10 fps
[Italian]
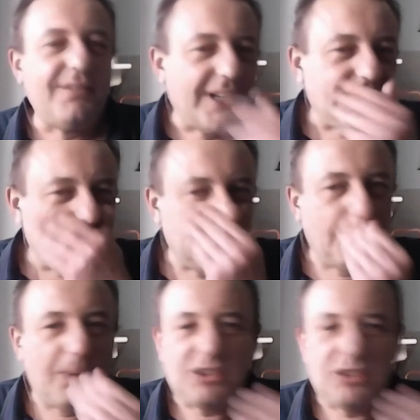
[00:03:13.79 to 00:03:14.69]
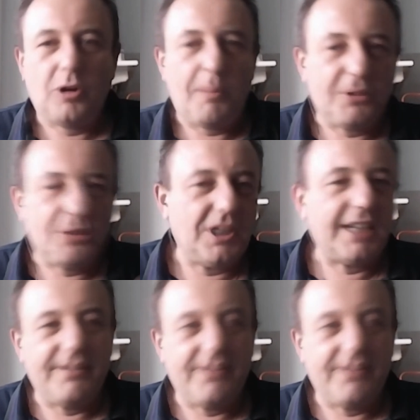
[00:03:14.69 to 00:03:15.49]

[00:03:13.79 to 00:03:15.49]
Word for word: No, infatti io poi sono una persona che